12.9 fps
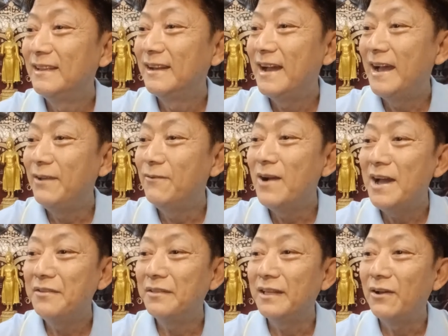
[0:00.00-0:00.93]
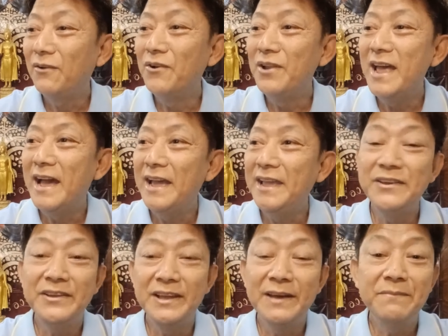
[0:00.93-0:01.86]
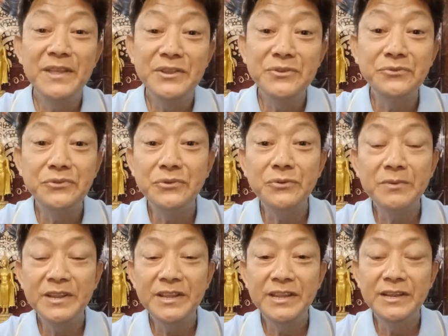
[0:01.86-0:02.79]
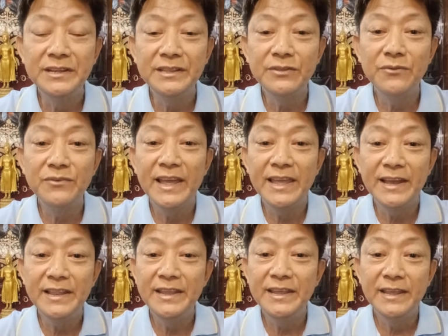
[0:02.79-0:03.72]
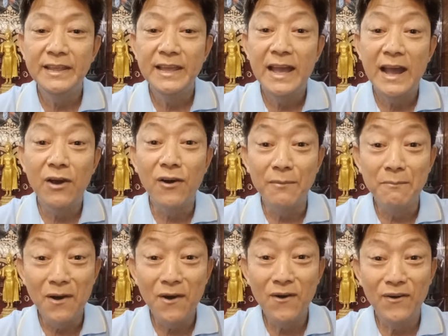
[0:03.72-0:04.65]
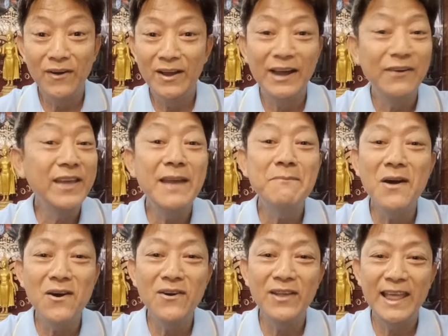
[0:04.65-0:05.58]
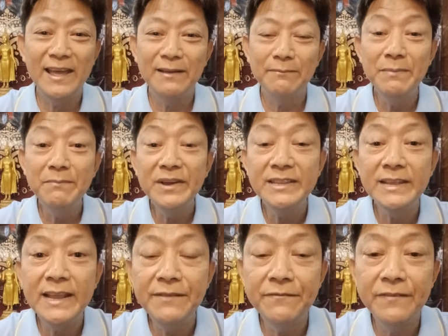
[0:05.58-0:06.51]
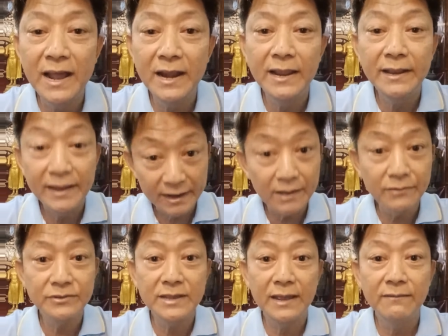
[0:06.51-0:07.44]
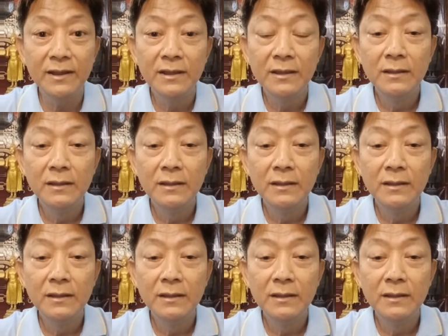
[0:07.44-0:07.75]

ใครว่างค้นหาให้หน่อยครับใน YouTube ก็ดีหรือตรงไหนก็ดีขอหม้อเอาแค่หม้อแหละเพื่อนๆจะได้ฟังแล้วได้เข้าใจว่า